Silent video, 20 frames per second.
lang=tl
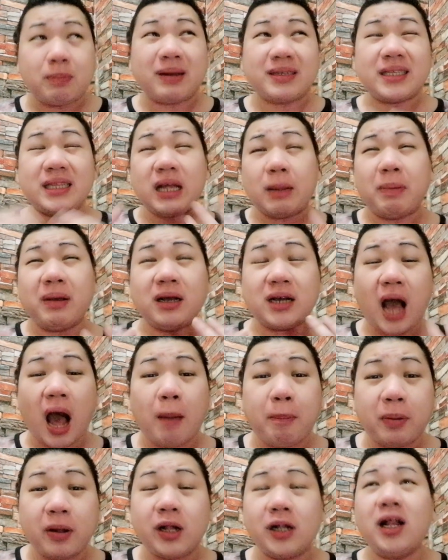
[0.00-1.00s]
Pag sinabing
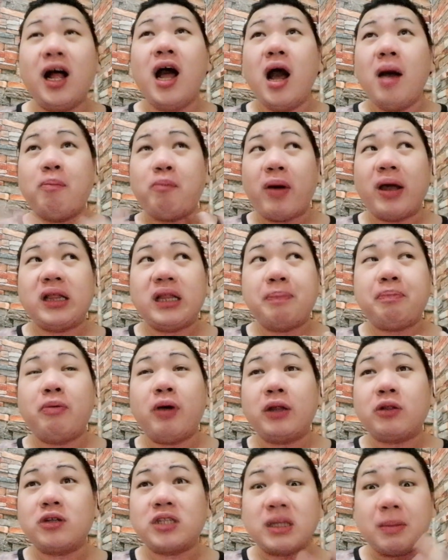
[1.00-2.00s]
couple, pwede
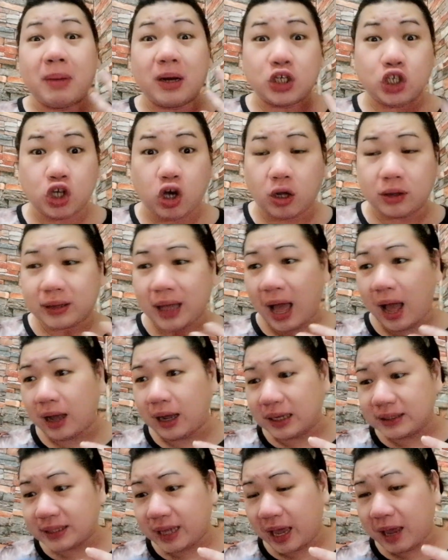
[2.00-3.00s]
po ito sa mag magshota
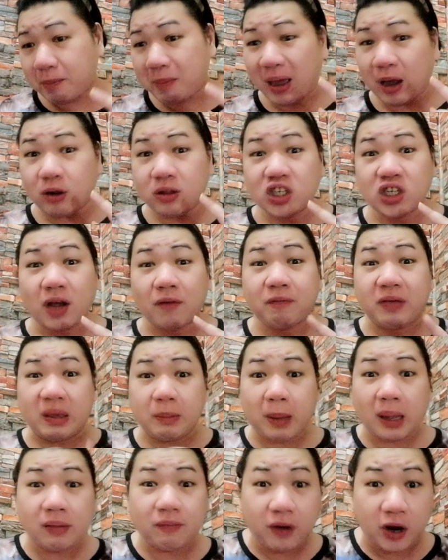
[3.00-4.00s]
kasi meron siyang
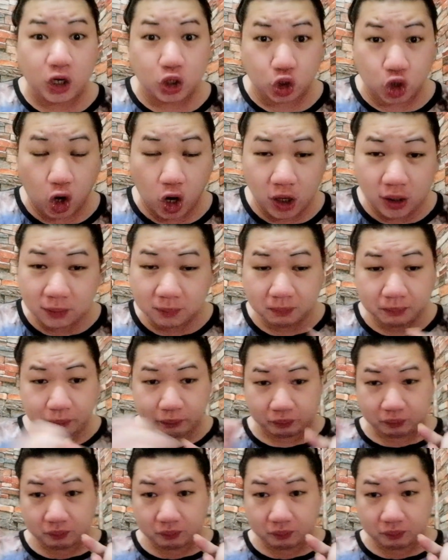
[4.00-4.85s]
female version,